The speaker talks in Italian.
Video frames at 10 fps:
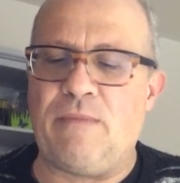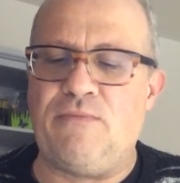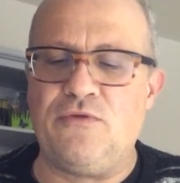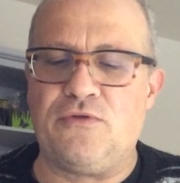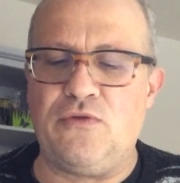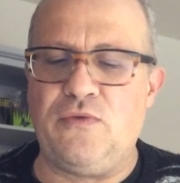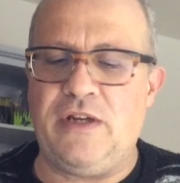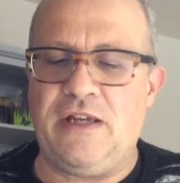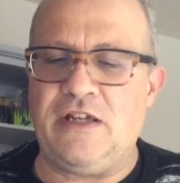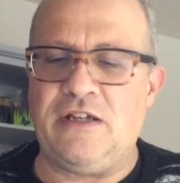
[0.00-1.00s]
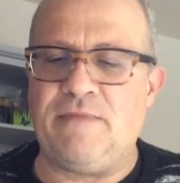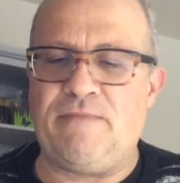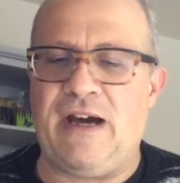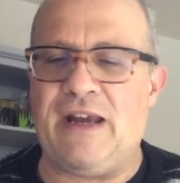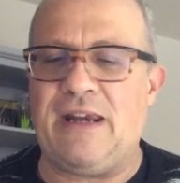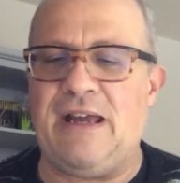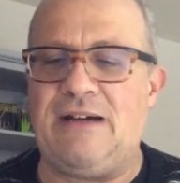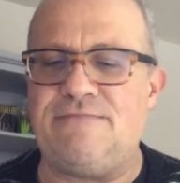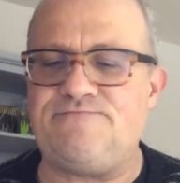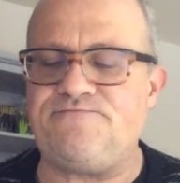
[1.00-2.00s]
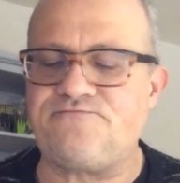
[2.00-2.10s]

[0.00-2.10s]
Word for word: appunto, lui eh, parla